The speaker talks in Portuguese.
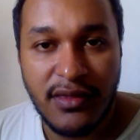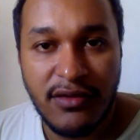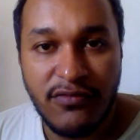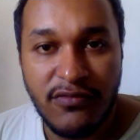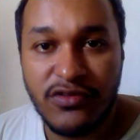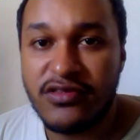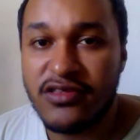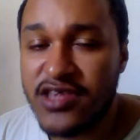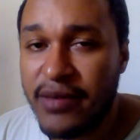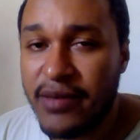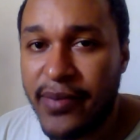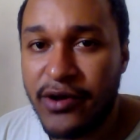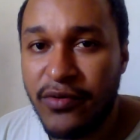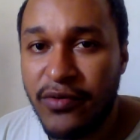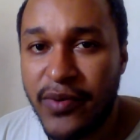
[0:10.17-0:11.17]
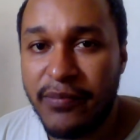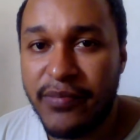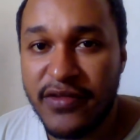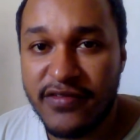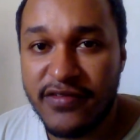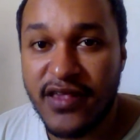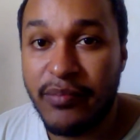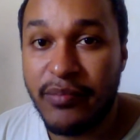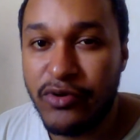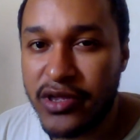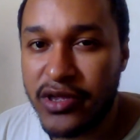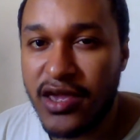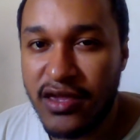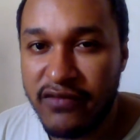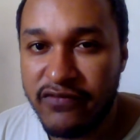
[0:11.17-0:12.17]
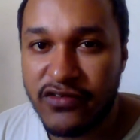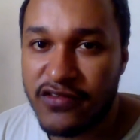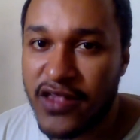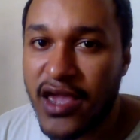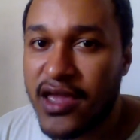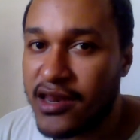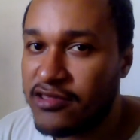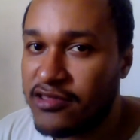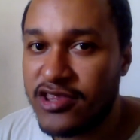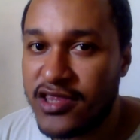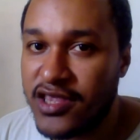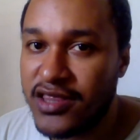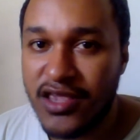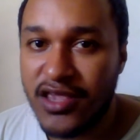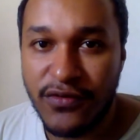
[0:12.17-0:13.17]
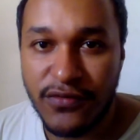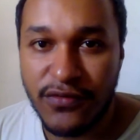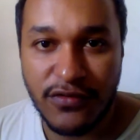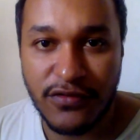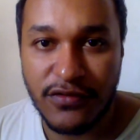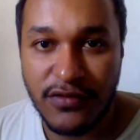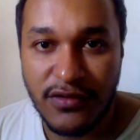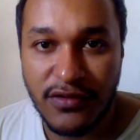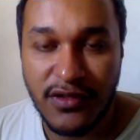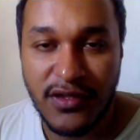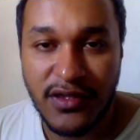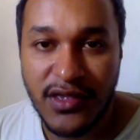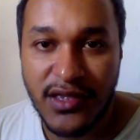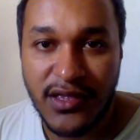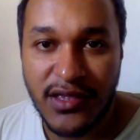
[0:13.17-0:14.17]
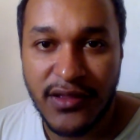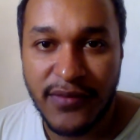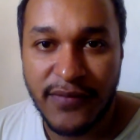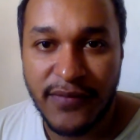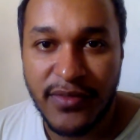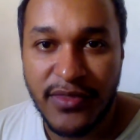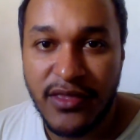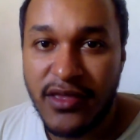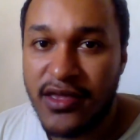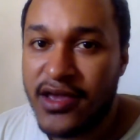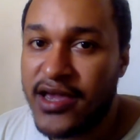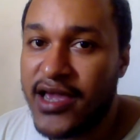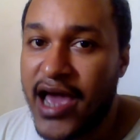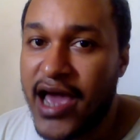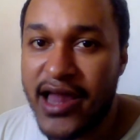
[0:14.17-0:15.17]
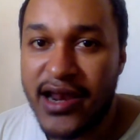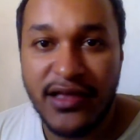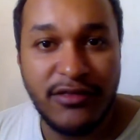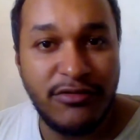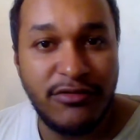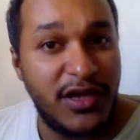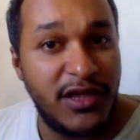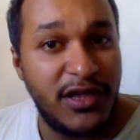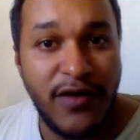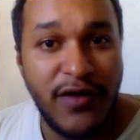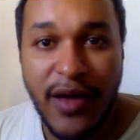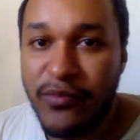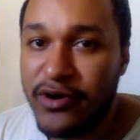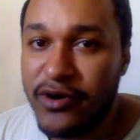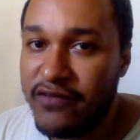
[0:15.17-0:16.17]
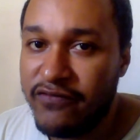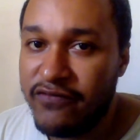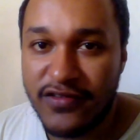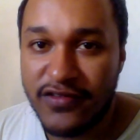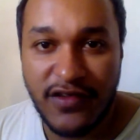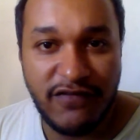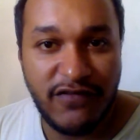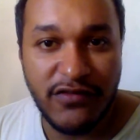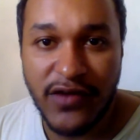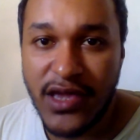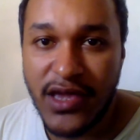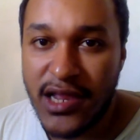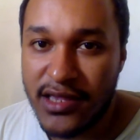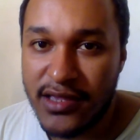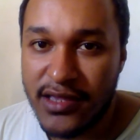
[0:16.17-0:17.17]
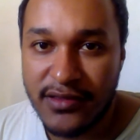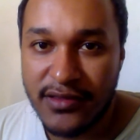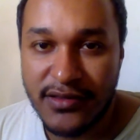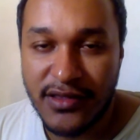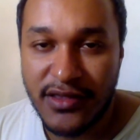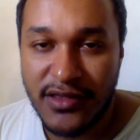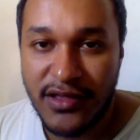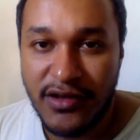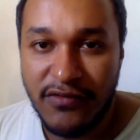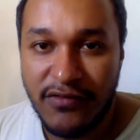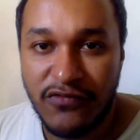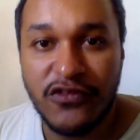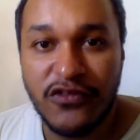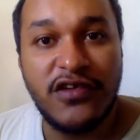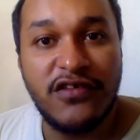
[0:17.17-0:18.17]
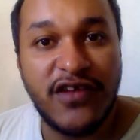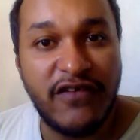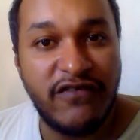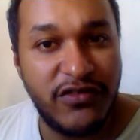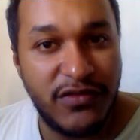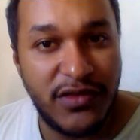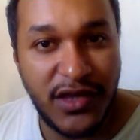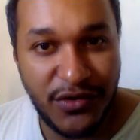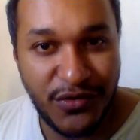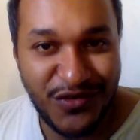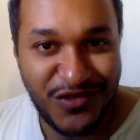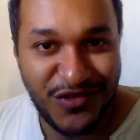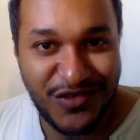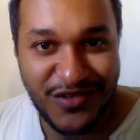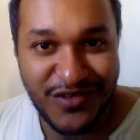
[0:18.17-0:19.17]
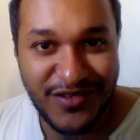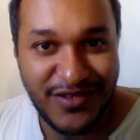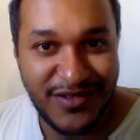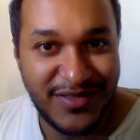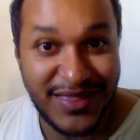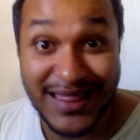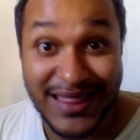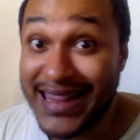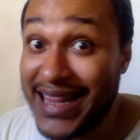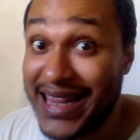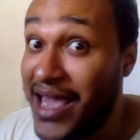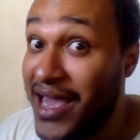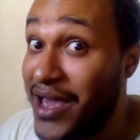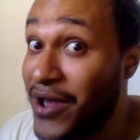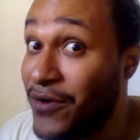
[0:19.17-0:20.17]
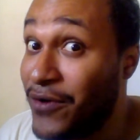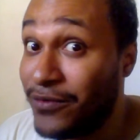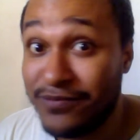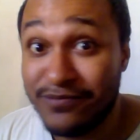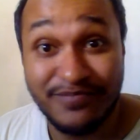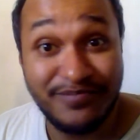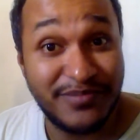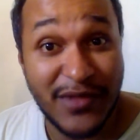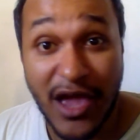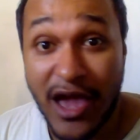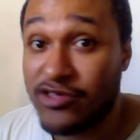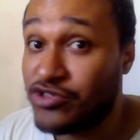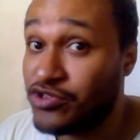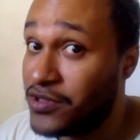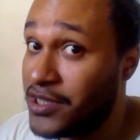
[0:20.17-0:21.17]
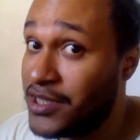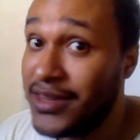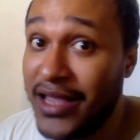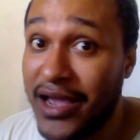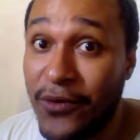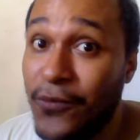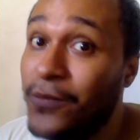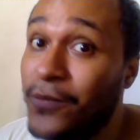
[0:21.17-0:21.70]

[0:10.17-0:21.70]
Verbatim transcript: Você já parou para pensar por que, que você acredita em Deus? Garanto que não é porque você viu ele. Você já viu Deus? Não, acho que não.